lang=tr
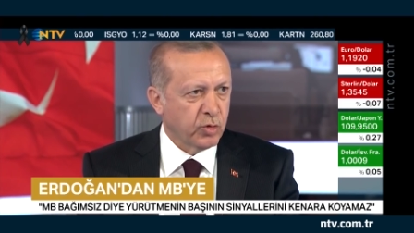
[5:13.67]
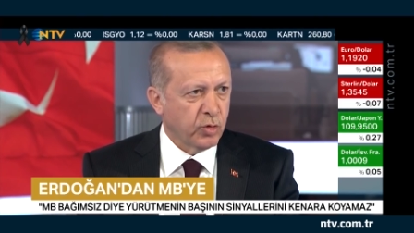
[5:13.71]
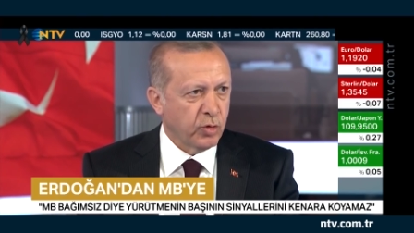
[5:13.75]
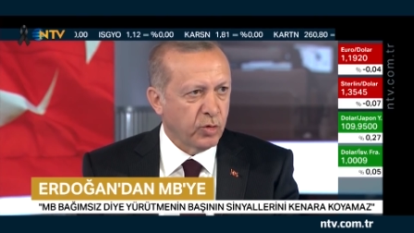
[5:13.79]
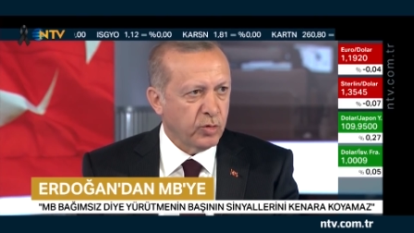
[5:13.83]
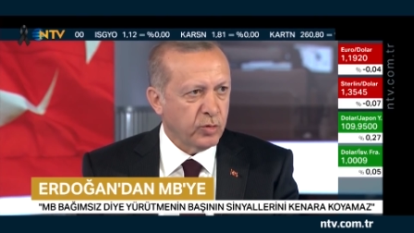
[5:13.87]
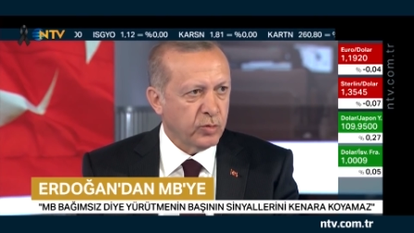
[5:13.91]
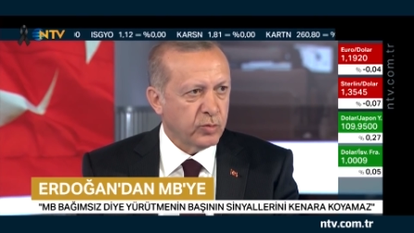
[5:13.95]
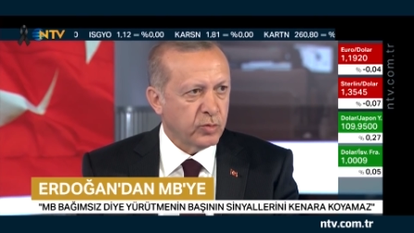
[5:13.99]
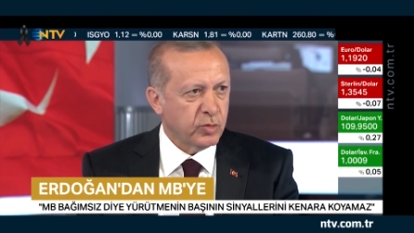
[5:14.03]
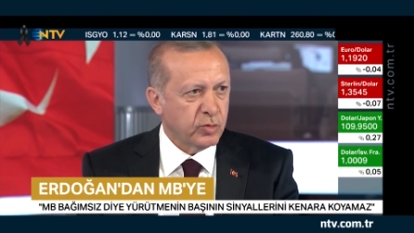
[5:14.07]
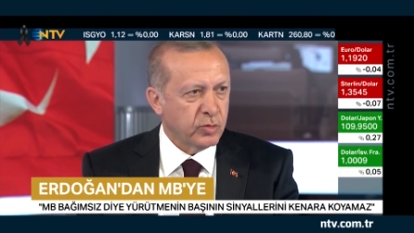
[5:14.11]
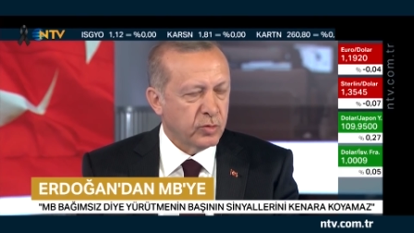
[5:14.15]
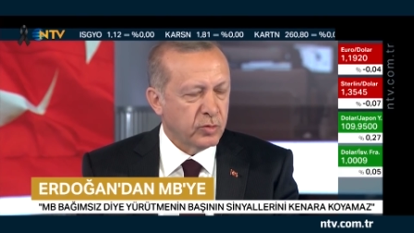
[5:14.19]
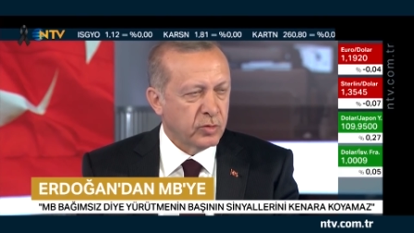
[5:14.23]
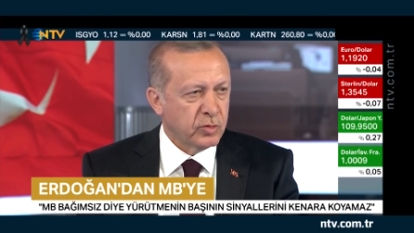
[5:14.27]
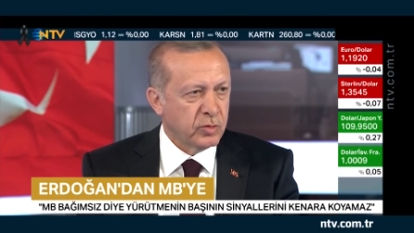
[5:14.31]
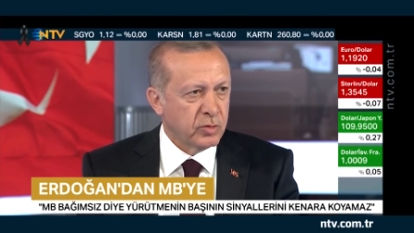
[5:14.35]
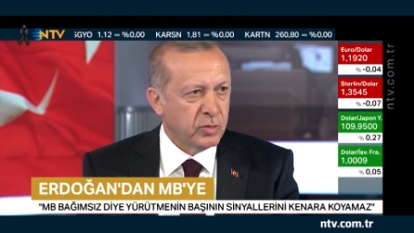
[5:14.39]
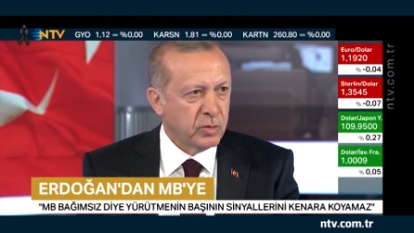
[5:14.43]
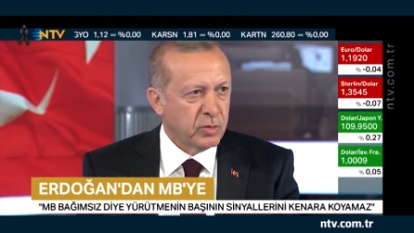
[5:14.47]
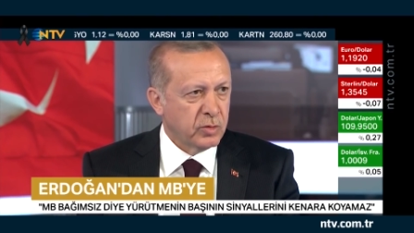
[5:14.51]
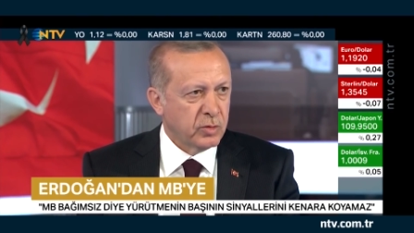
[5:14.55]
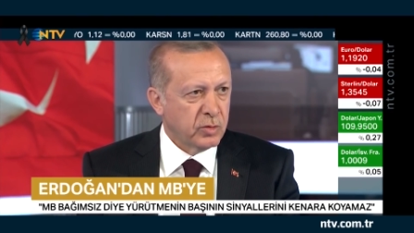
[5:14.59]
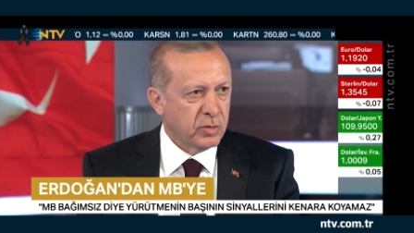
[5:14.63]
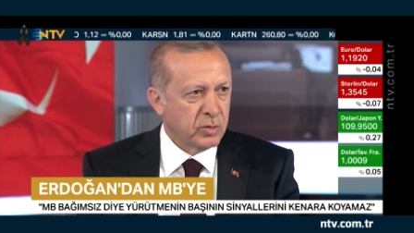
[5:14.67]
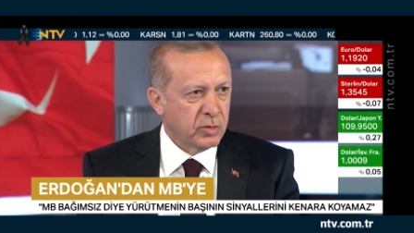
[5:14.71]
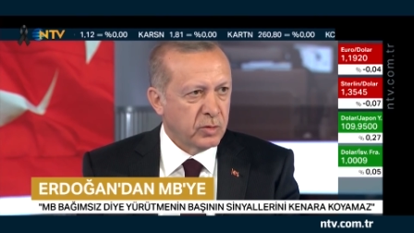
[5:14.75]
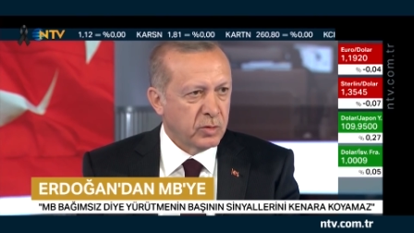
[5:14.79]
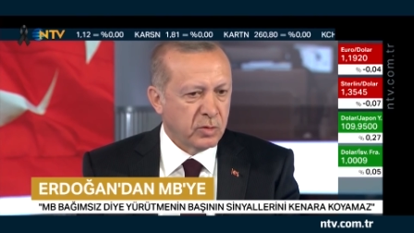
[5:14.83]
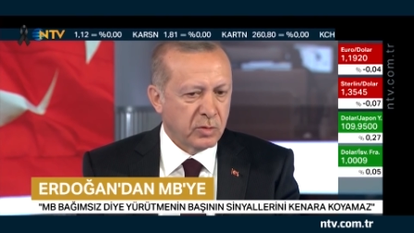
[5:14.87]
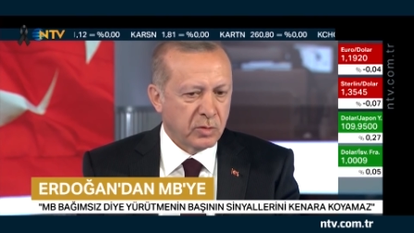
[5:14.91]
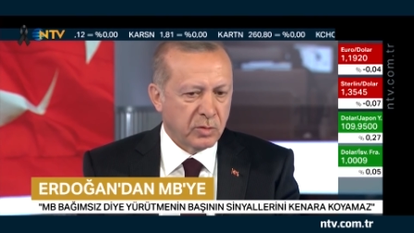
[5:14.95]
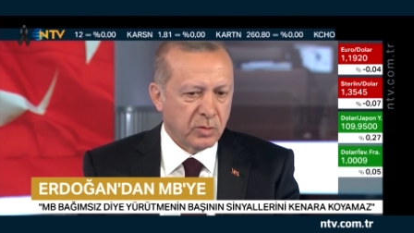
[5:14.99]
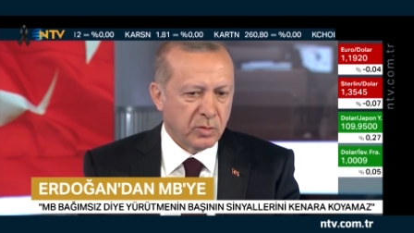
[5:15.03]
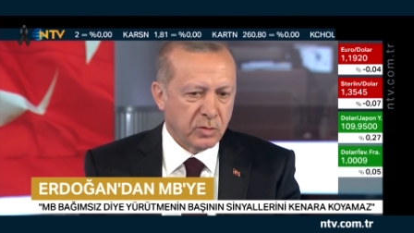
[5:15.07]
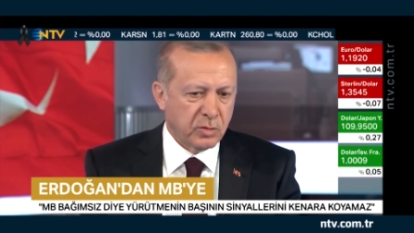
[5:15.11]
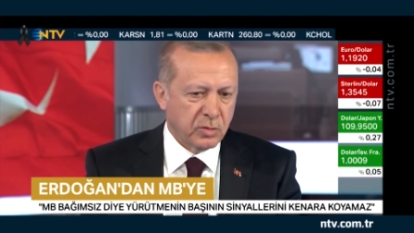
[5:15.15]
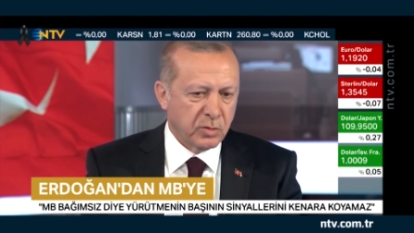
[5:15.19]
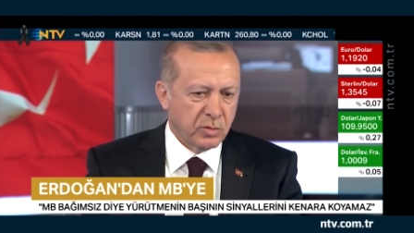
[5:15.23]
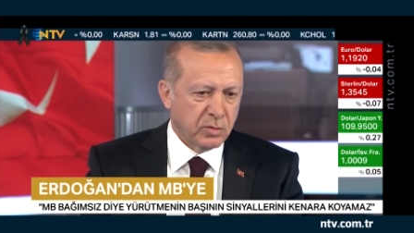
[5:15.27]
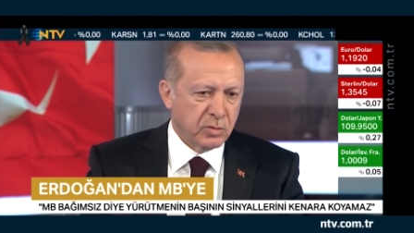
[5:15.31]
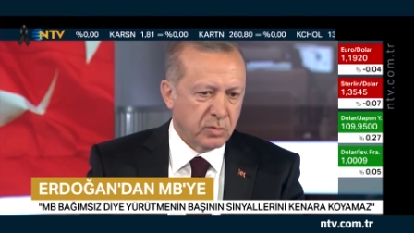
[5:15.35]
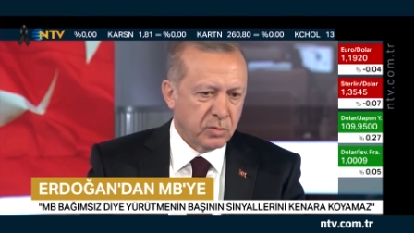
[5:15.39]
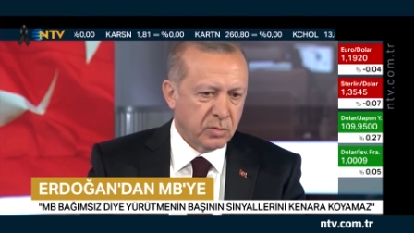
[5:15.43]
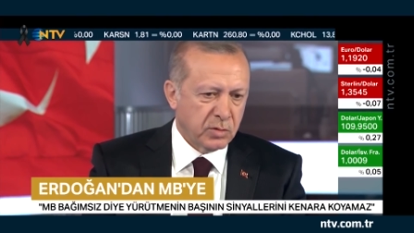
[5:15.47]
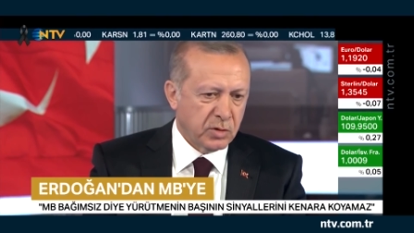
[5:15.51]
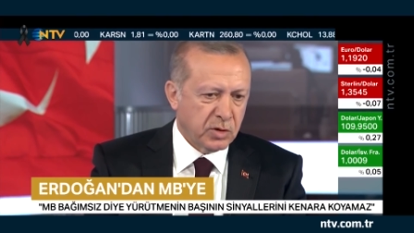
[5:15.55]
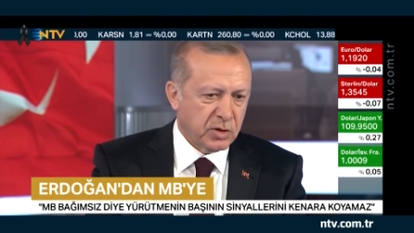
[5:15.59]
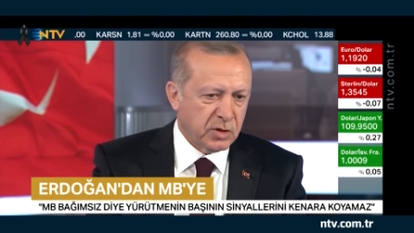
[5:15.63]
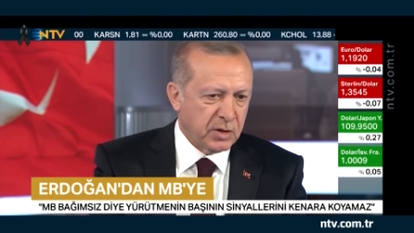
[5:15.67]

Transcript: Cumhurbaşkanlığı hükümet sistemi